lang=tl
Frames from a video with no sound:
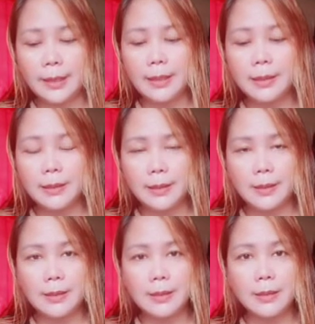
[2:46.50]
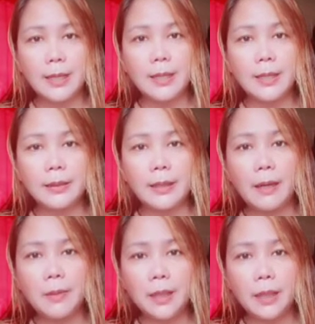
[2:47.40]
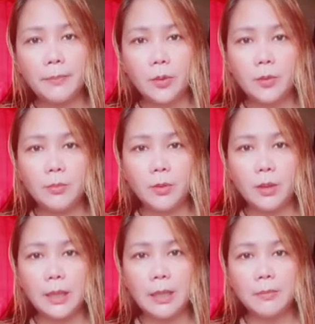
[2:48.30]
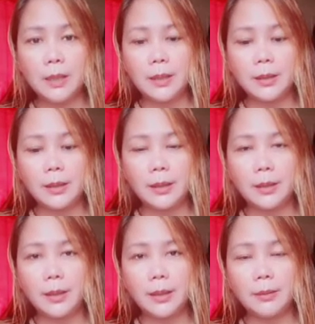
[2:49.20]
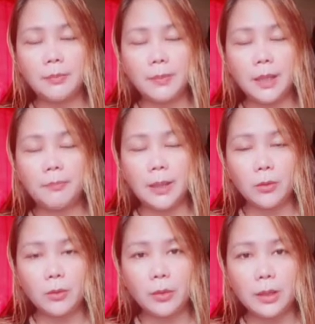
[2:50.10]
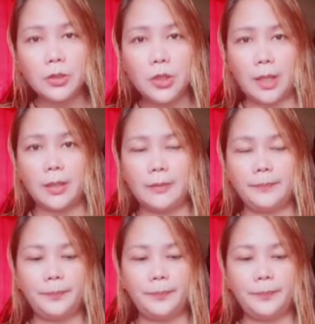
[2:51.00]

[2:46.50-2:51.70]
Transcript: at least, dahil ang dami ng upload mo, ang dami nilang nakiklik na ipanoorin dyan,